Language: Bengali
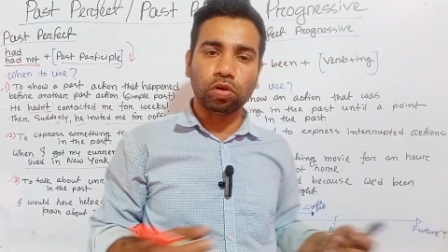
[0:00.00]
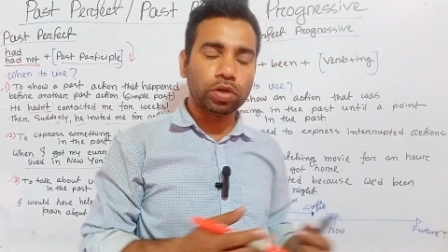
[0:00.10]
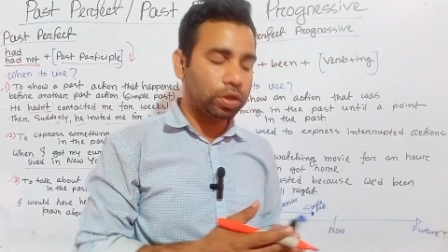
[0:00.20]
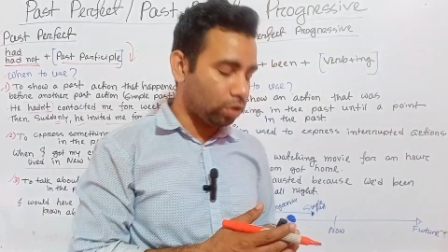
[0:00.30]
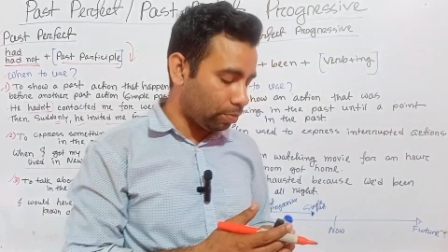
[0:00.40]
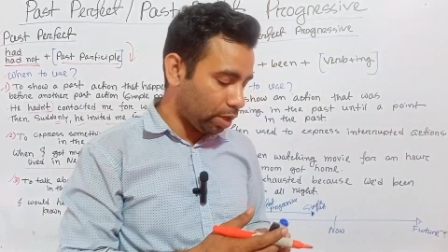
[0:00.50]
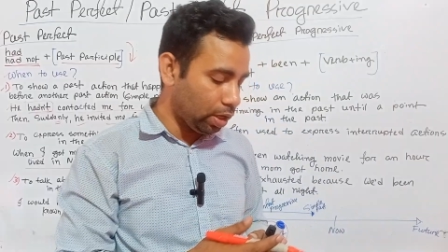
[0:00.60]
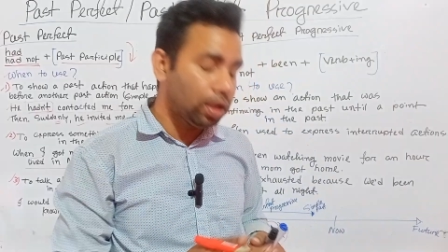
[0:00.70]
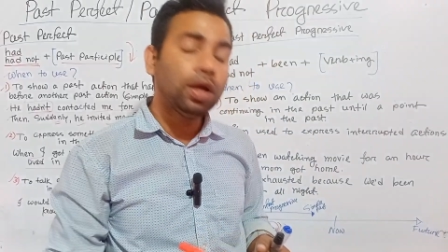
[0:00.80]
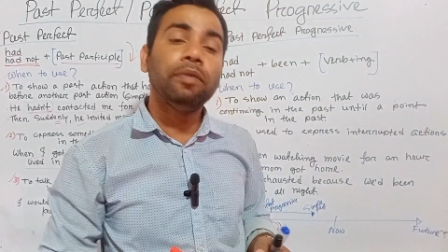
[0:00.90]
তখন কিন্তু আমরা
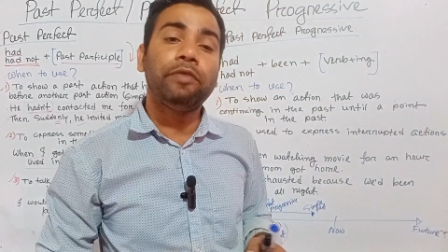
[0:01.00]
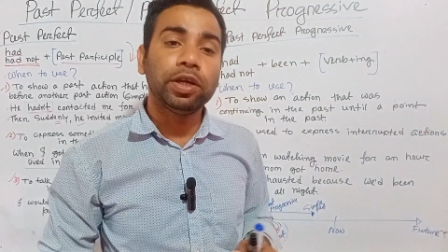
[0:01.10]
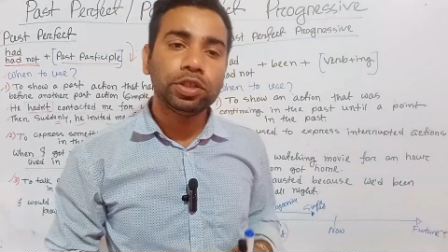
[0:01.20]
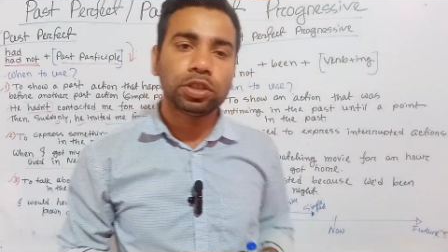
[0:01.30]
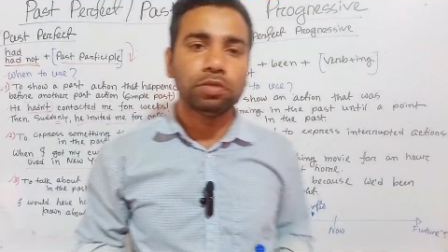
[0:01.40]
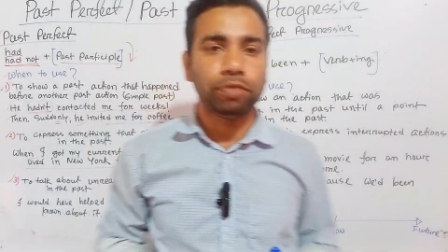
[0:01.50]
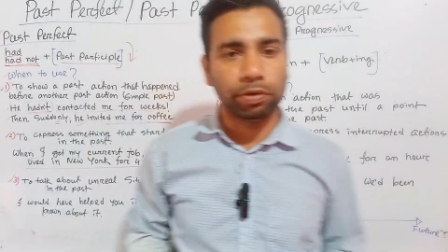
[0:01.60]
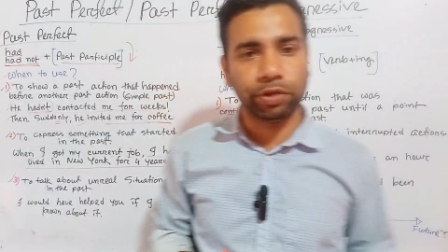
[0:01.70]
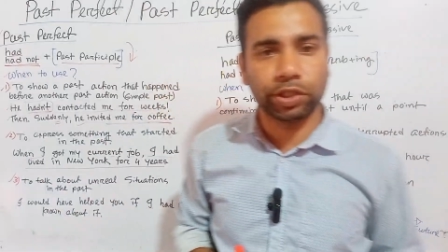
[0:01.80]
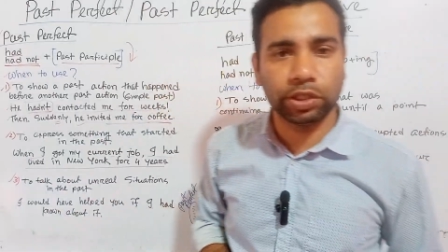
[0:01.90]
ফার্স্ট
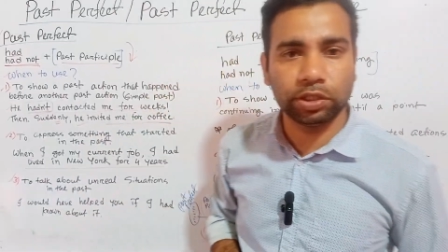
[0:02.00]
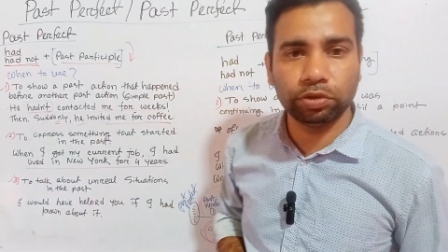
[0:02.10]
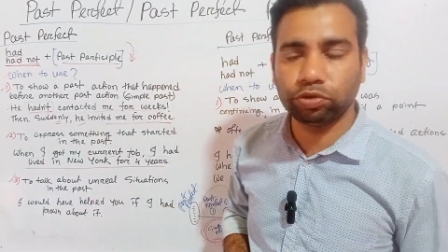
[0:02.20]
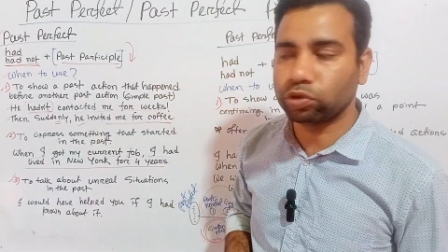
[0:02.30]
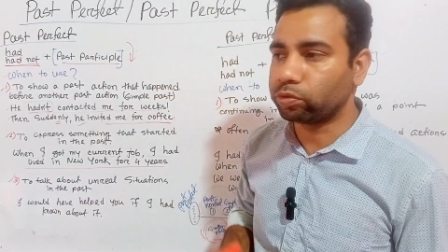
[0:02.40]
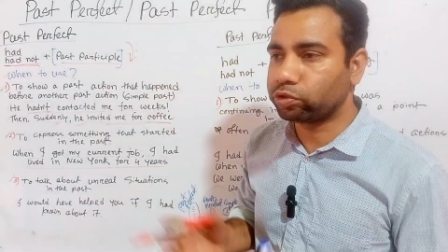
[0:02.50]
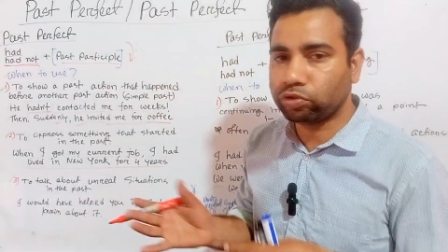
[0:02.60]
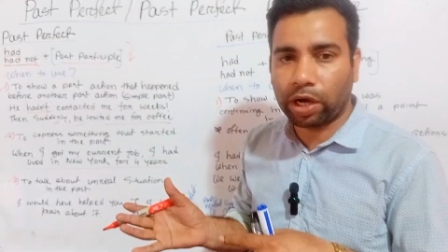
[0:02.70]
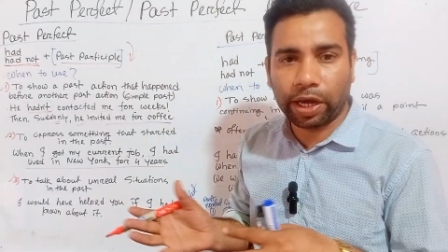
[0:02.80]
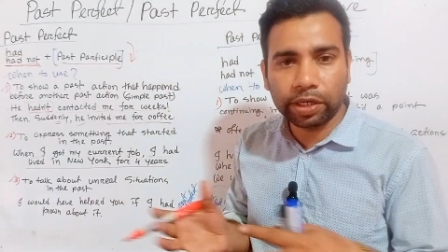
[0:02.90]
পারফেক্ট টেন্স ইউজ করবো
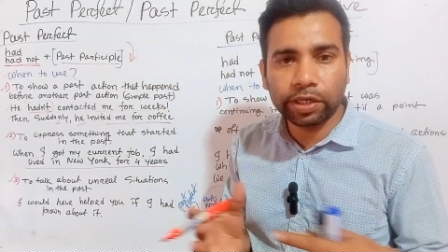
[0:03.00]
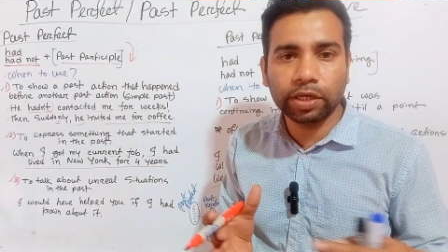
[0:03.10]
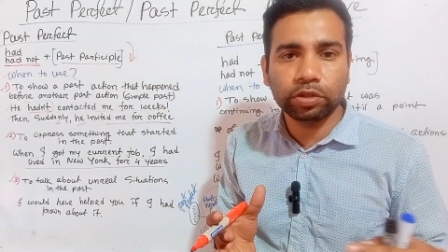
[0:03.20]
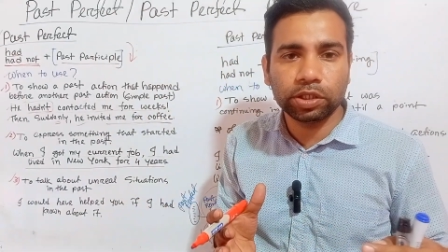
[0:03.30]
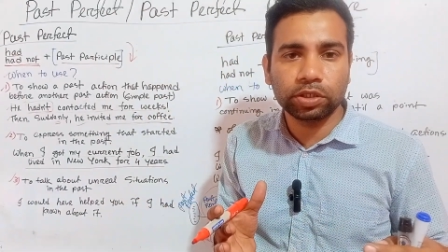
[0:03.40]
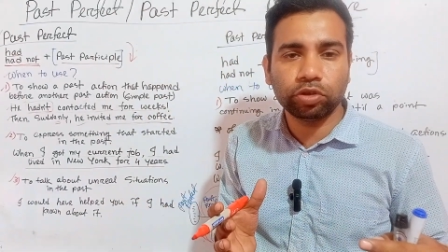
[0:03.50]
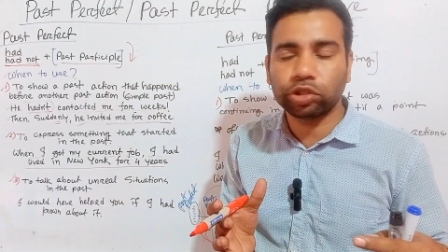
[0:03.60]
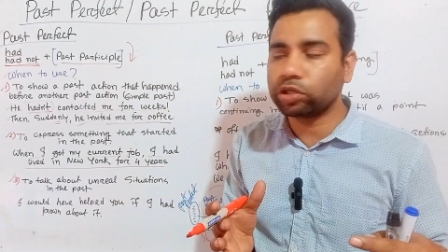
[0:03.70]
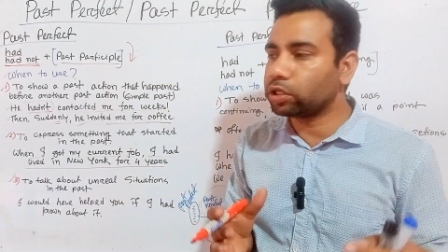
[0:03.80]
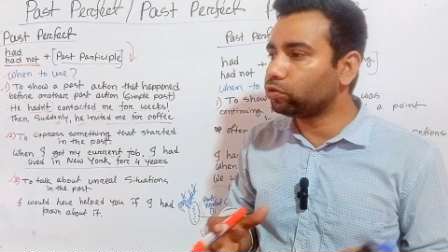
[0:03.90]
সো আনরিয়েল
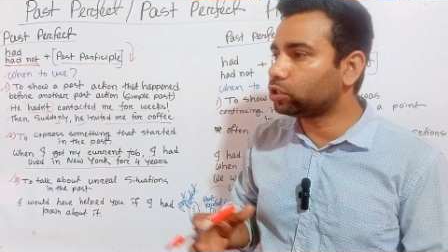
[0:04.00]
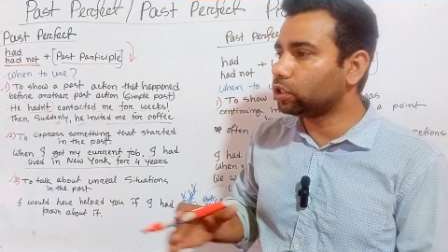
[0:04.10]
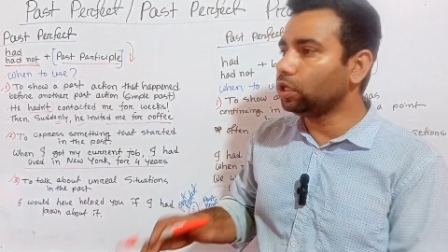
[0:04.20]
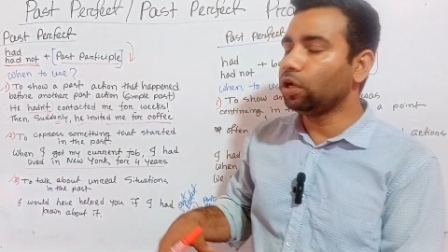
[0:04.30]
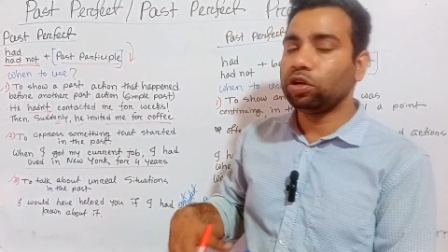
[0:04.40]
সিচুয়েশনটা হচ্ছে